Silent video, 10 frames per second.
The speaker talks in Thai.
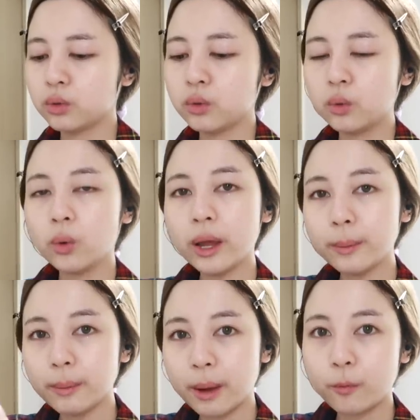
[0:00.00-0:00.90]
ถูๆให้
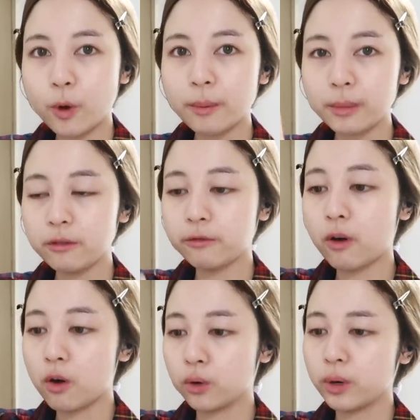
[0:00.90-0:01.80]
มันแบบว่ามีฟ
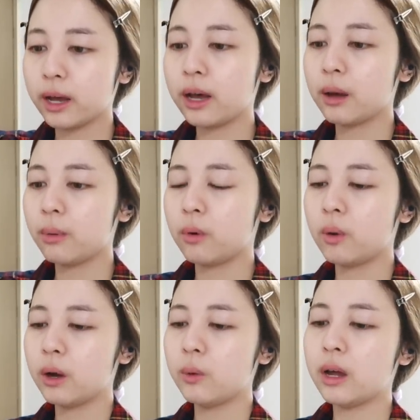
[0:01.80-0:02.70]
องด้วยนะคะเพราะ
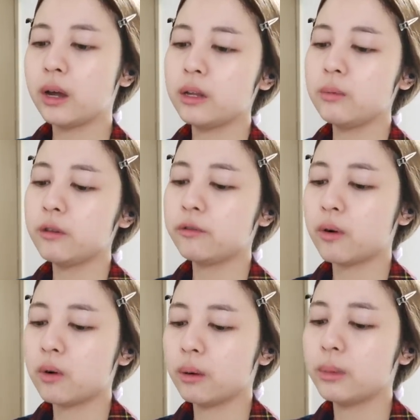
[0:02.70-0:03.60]
ว่าเวลาที่มีฟ
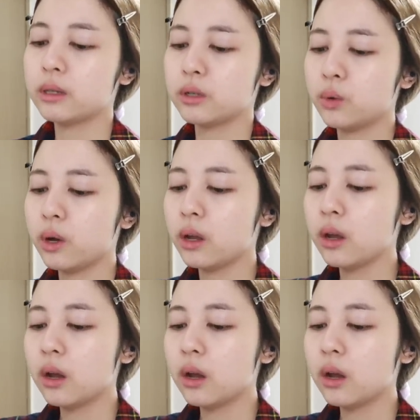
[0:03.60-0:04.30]
องเนี่ยมันจะช่วย